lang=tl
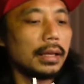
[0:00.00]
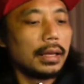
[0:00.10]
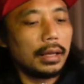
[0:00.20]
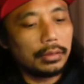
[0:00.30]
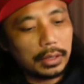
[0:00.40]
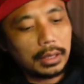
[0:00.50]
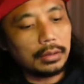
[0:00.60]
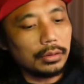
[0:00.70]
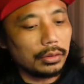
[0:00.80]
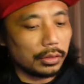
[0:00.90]
And
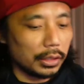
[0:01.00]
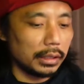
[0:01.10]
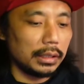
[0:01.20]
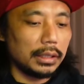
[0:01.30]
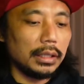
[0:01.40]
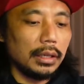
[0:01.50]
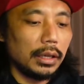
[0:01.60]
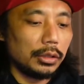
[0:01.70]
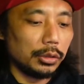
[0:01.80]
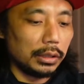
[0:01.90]
then thirdly,
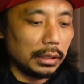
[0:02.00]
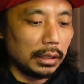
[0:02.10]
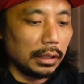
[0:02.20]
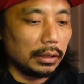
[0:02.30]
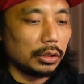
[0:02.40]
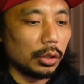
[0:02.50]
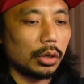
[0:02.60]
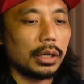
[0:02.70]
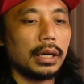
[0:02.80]
you need your